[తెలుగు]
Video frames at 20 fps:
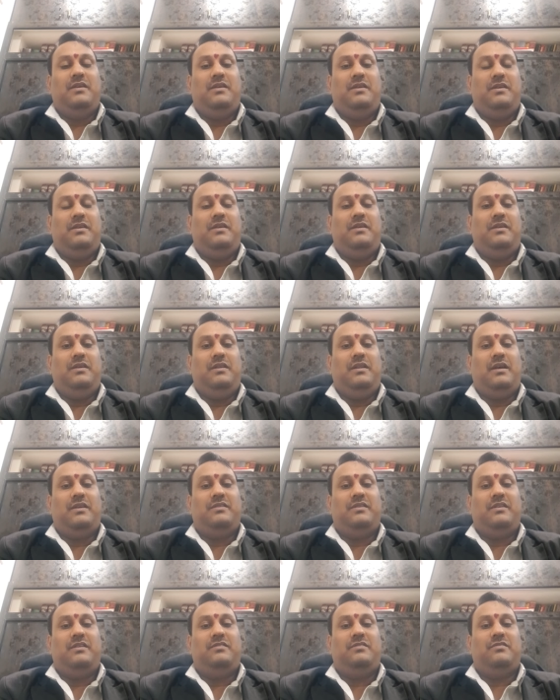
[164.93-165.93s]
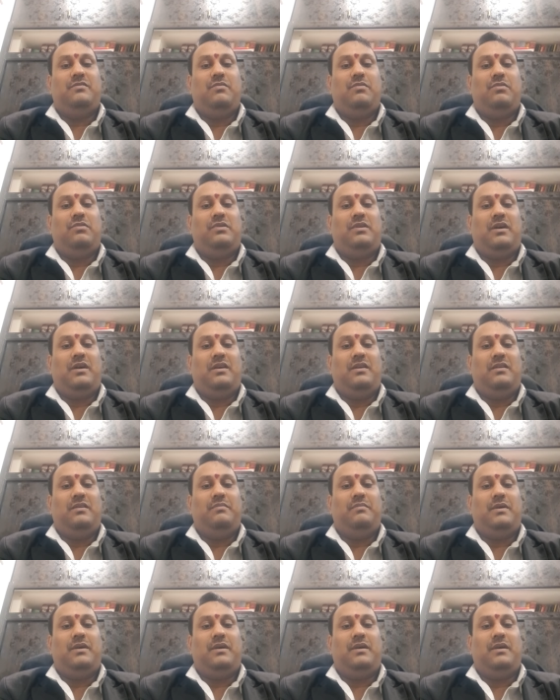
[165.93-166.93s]
ఈ లగ్జరీస్కి పోకుండా
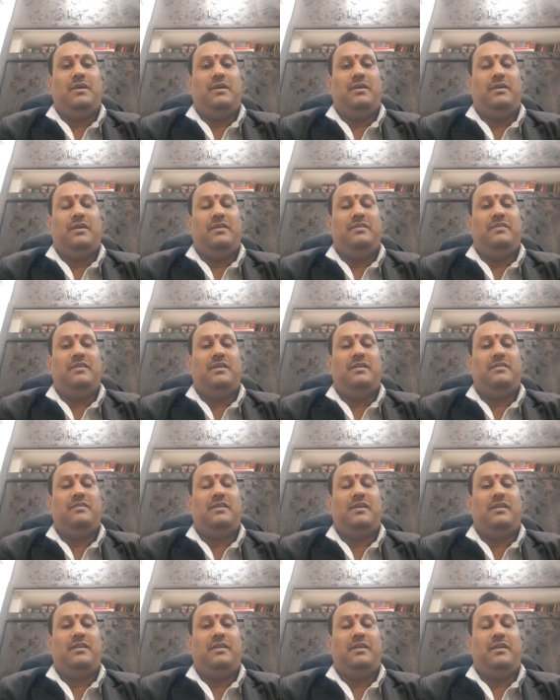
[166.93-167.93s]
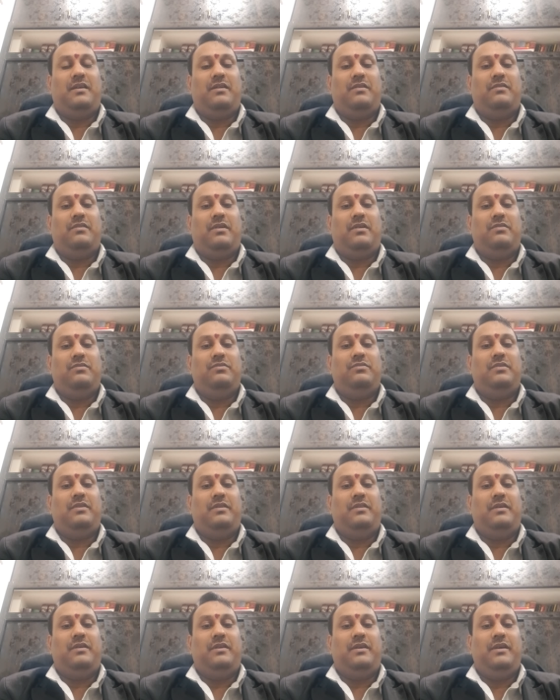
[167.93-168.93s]
మా కేసీఆర్ సార్ని అడుగుతున్నా
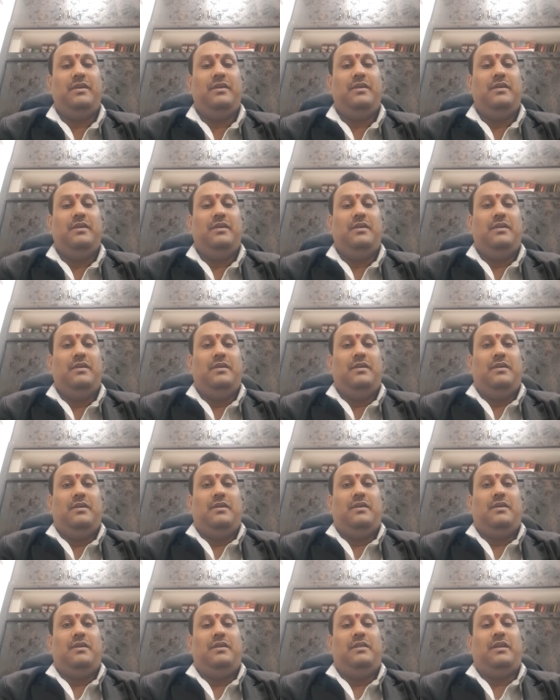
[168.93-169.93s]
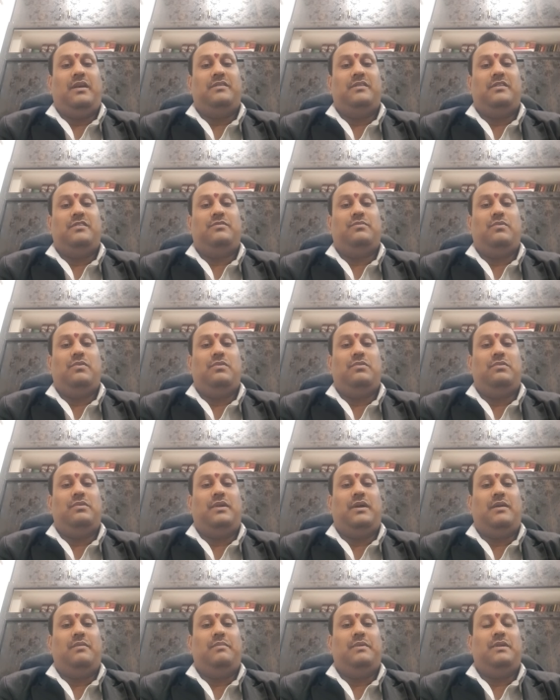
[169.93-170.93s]
ఏంటంటే ఈ లగ్జరీస్
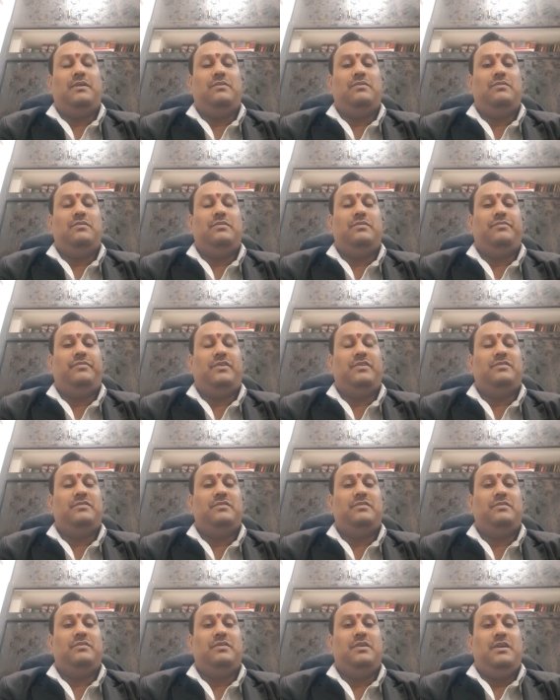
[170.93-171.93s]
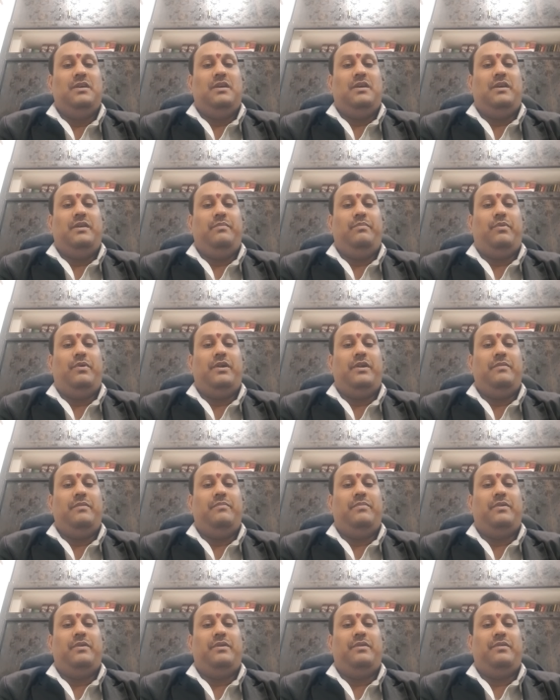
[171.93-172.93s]
పోకుండా మనకు ఫస్ట్ ఇంపార్టెంట్
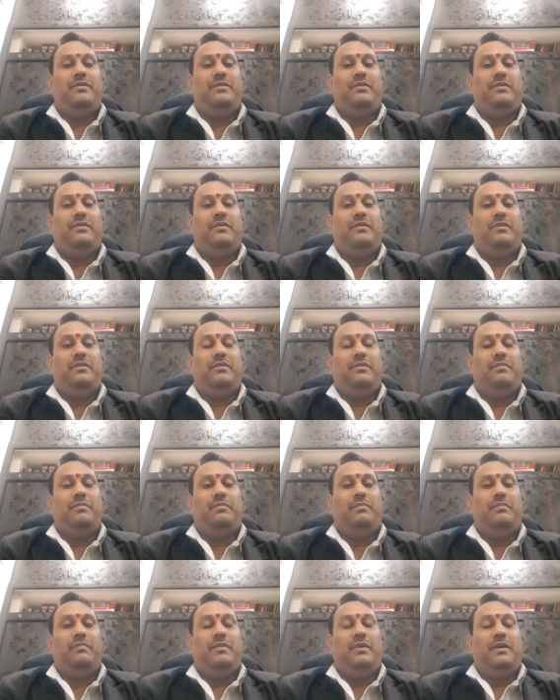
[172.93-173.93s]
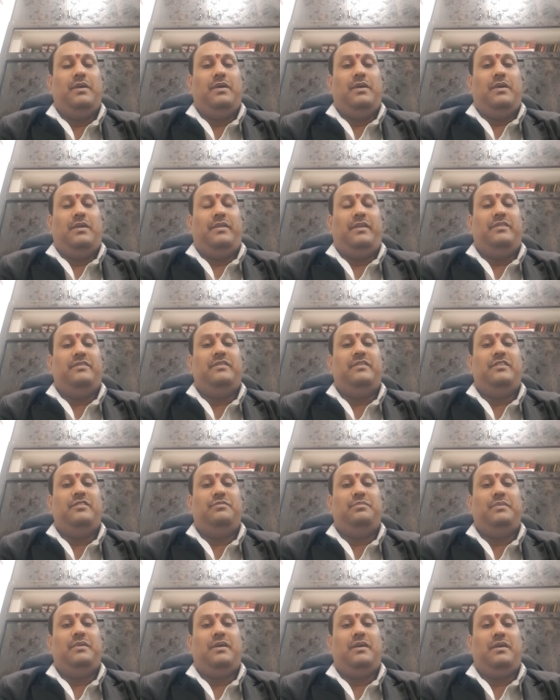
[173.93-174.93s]
ఇంపార్టెంట్ మెర్సిడీస్
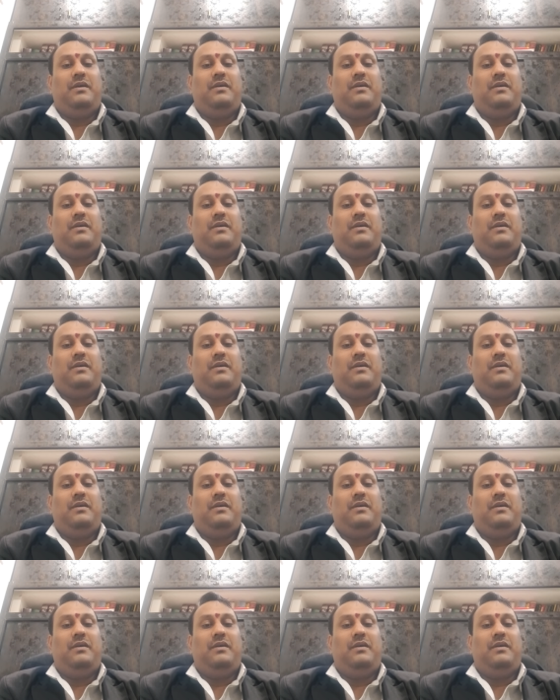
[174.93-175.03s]
మీద